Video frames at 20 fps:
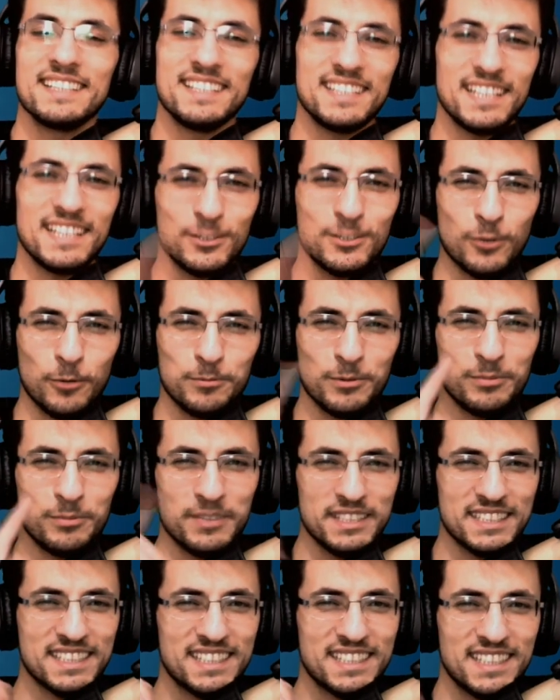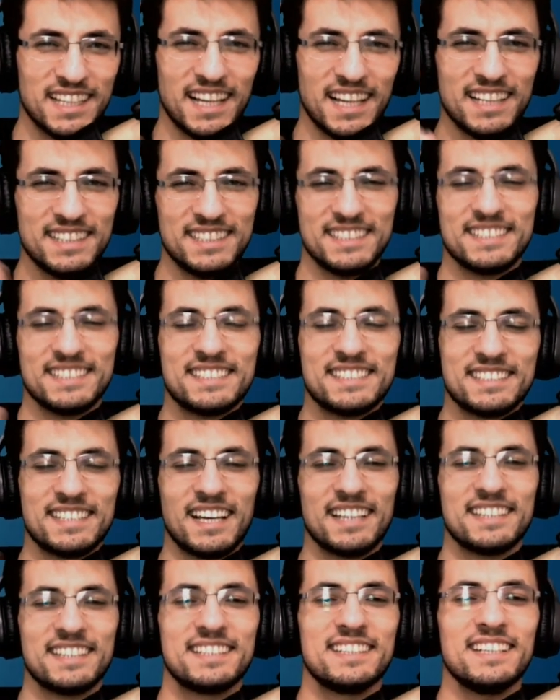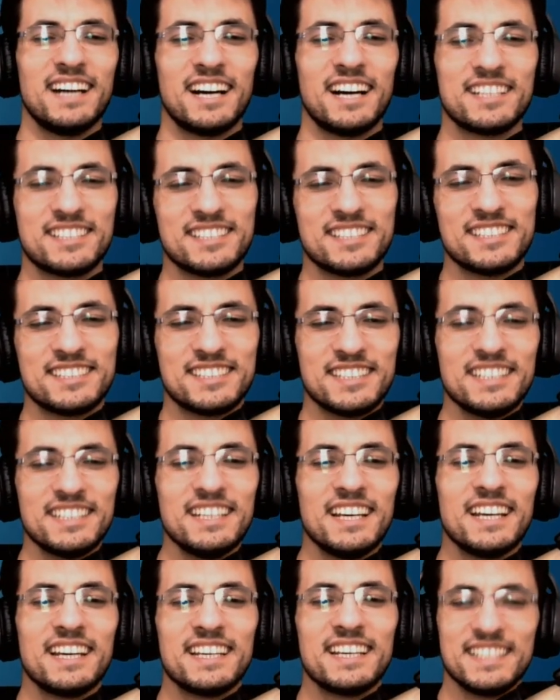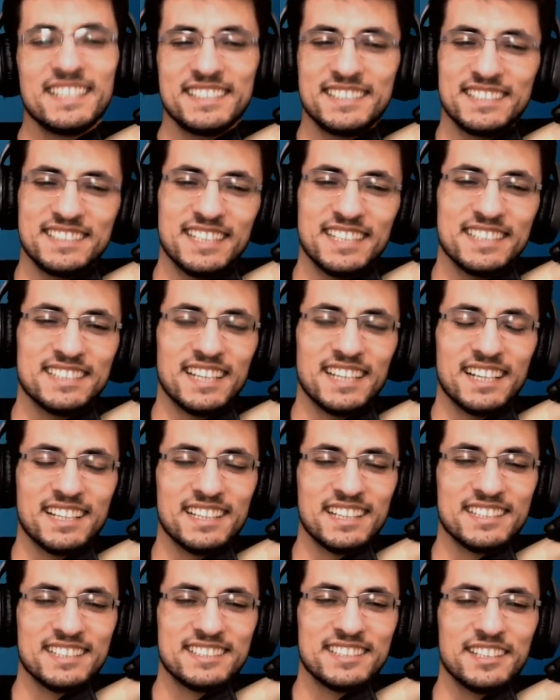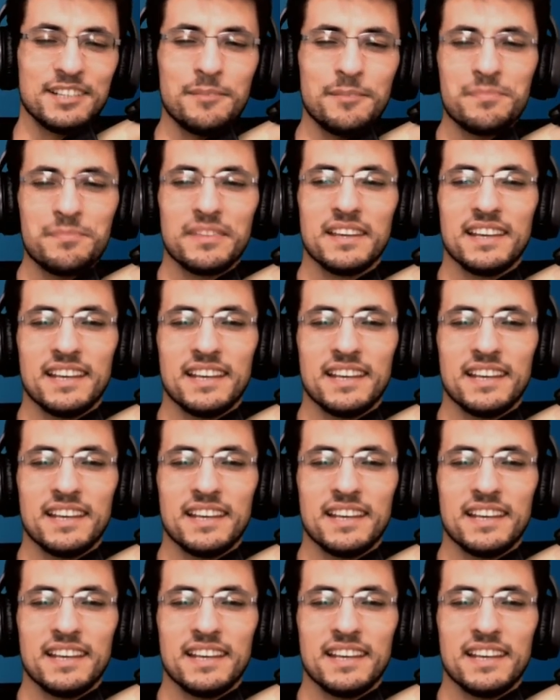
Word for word: Yine toplu bir klan sandığı açılışı izleyeceğiz arkadaşlarım.